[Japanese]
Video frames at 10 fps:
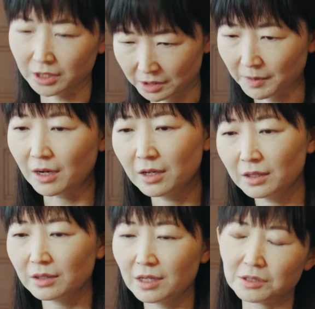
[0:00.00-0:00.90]
立場、
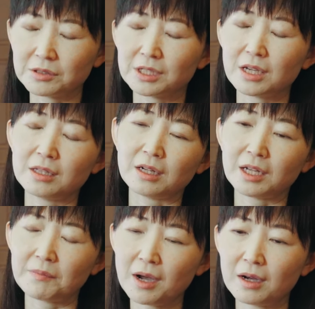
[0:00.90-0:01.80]
刑事の事件であ
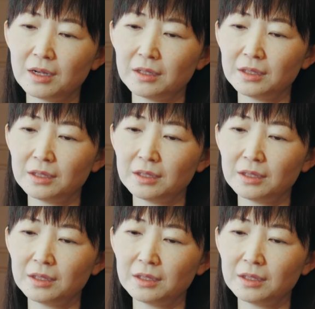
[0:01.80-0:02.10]
れば、